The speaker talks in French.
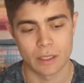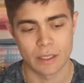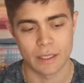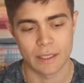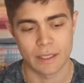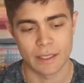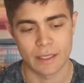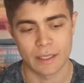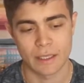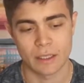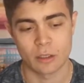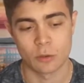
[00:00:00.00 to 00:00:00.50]

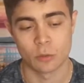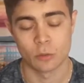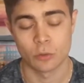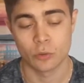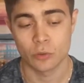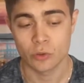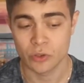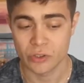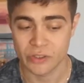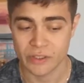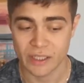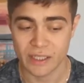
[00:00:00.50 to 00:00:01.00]
Et Luc
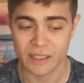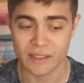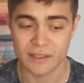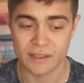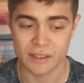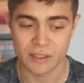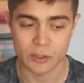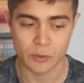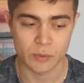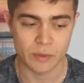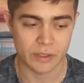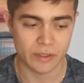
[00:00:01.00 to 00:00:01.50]
16,
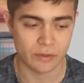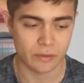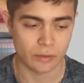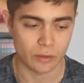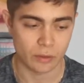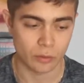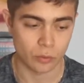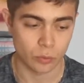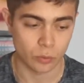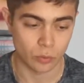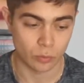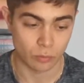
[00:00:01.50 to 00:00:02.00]
18,
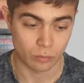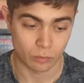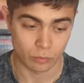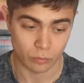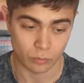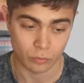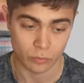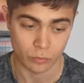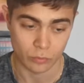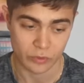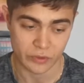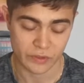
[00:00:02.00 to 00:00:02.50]

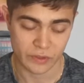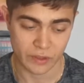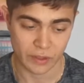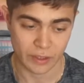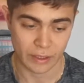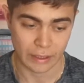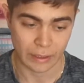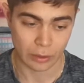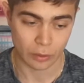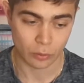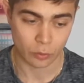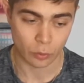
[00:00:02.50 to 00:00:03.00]
c'est
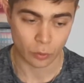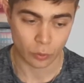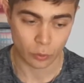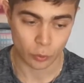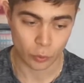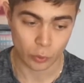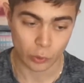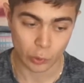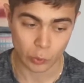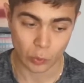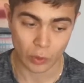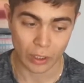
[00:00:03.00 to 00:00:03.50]

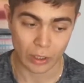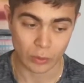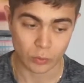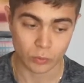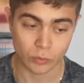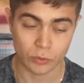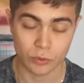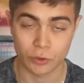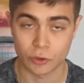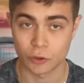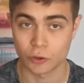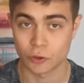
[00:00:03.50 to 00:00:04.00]
Luc nous raconte
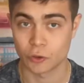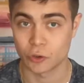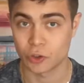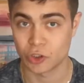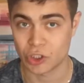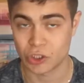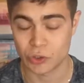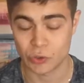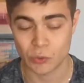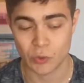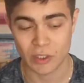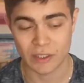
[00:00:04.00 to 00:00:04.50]
que
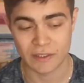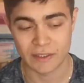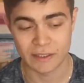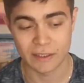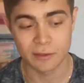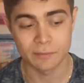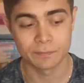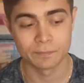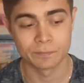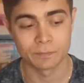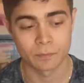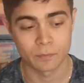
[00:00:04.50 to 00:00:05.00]
Jésus a dit,
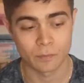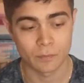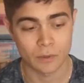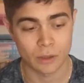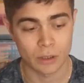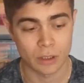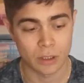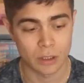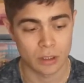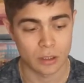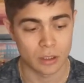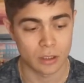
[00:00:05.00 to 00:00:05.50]

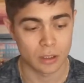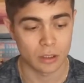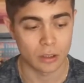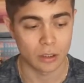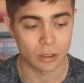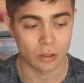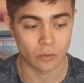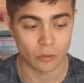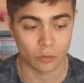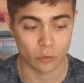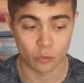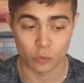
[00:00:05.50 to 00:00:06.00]
euh,
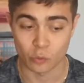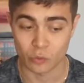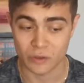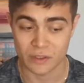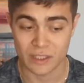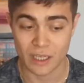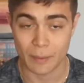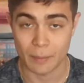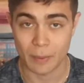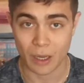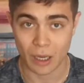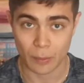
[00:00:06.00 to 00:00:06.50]
voici la
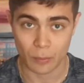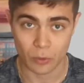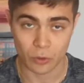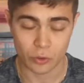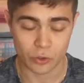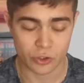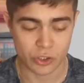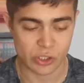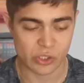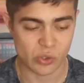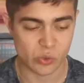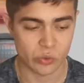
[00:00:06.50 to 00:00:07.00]
parabole que
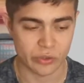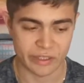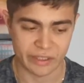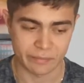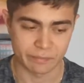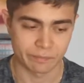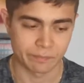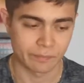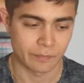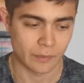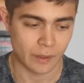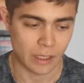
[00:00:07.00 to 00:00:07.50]
Jésus dit,
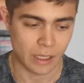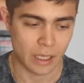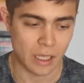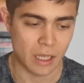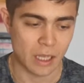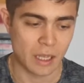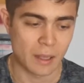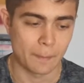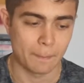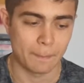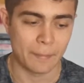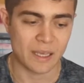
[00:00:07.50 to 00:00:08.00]

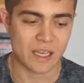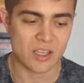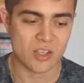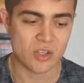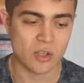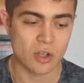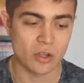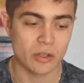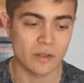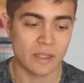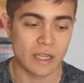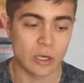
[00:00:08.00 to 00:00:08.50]

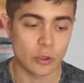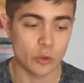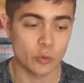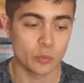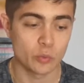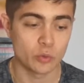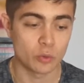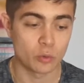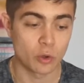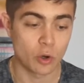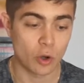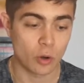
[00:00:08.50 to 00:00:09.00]
Personne n'allume
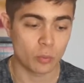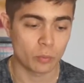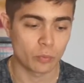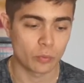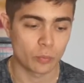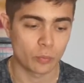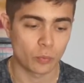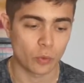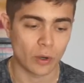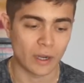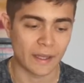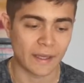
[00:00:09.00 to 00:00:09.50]
une lampe
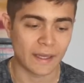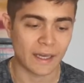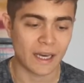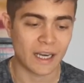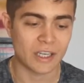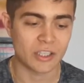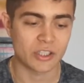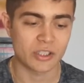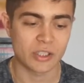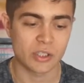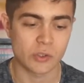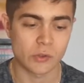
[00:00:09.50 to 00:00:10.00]
pour la
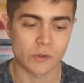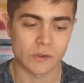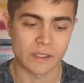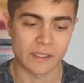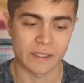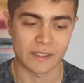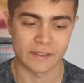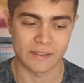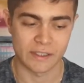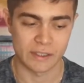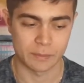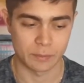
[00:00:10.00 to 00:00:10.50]
cracher sous un
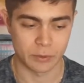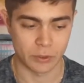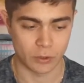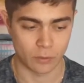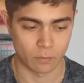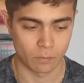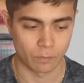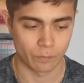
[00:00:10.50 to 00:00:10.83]
récipient,